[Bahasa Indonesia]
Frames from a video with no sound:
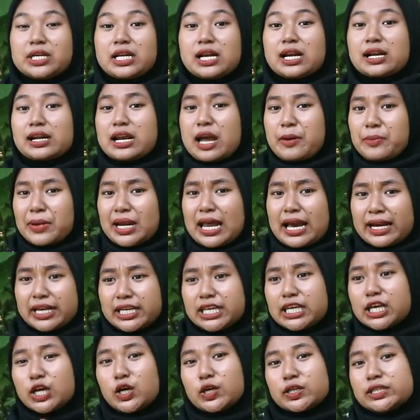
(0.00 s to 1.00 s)
dealer
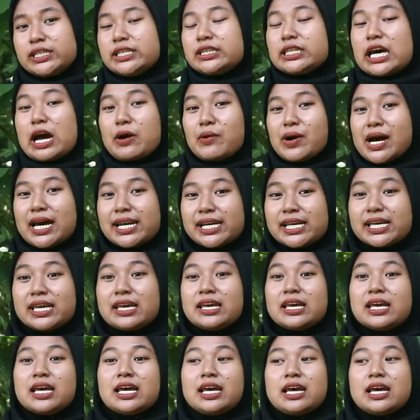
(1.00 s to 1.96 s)
apalagi kok ditawari